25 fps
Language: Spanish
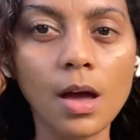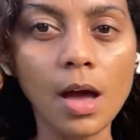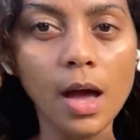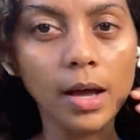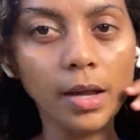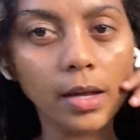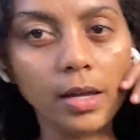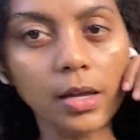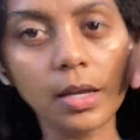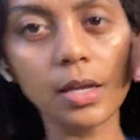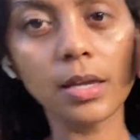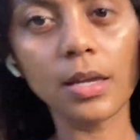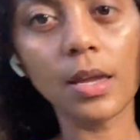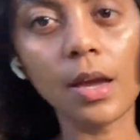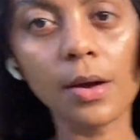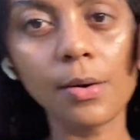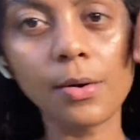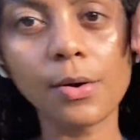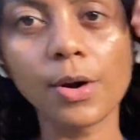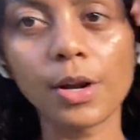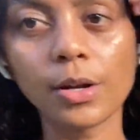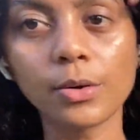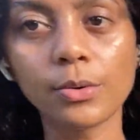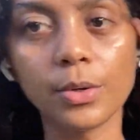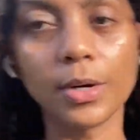Aquí
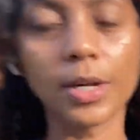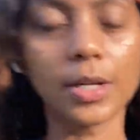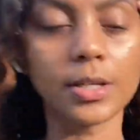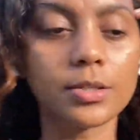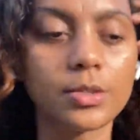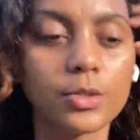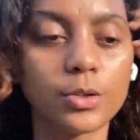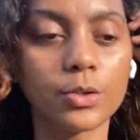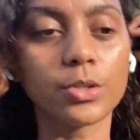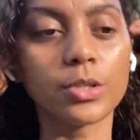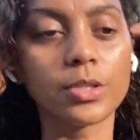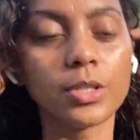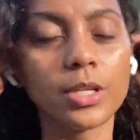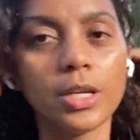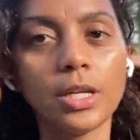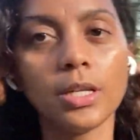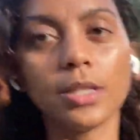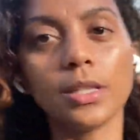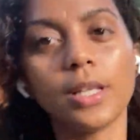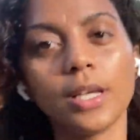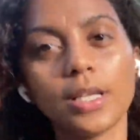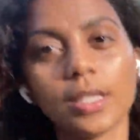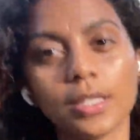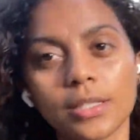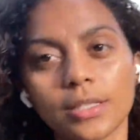llevo algunas
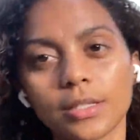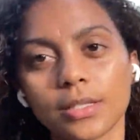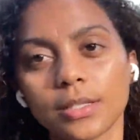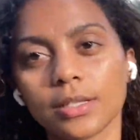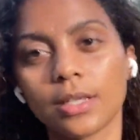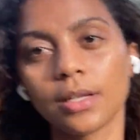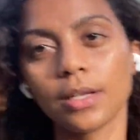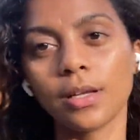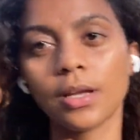cositas,